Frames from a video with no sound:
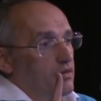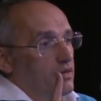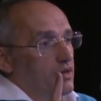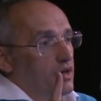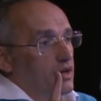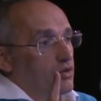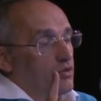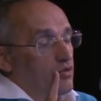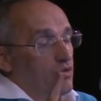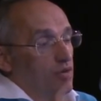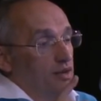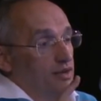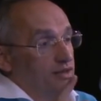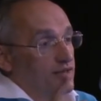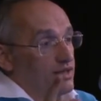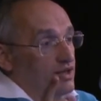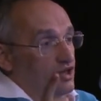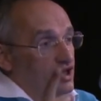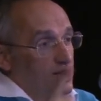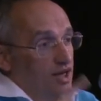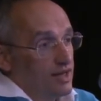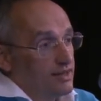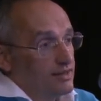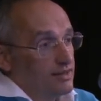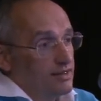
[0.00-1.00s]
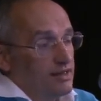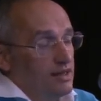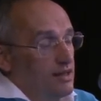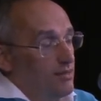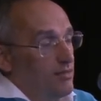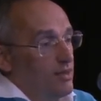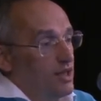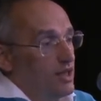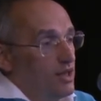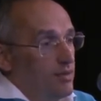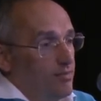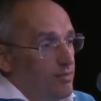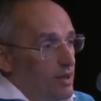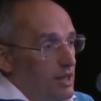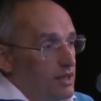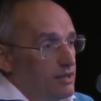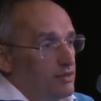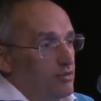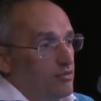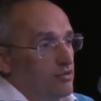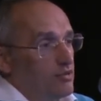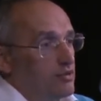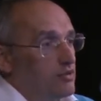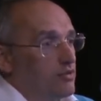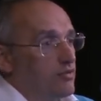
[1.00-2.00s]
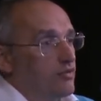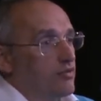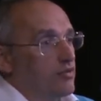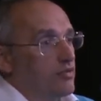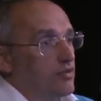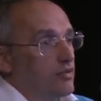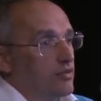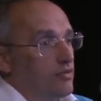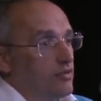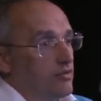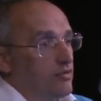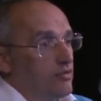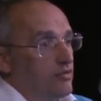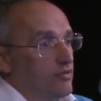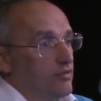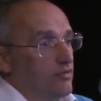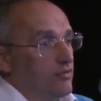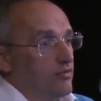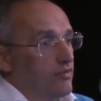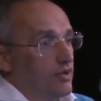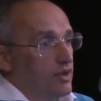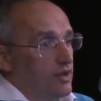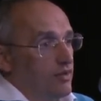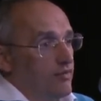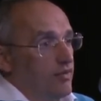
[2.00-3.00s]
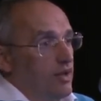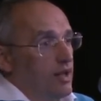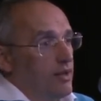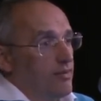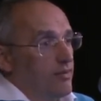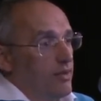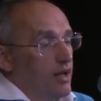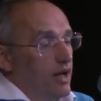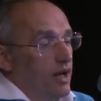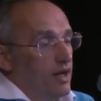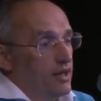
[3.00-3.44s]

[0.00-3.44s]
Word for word: который сейчас с ними не присутствует в это время.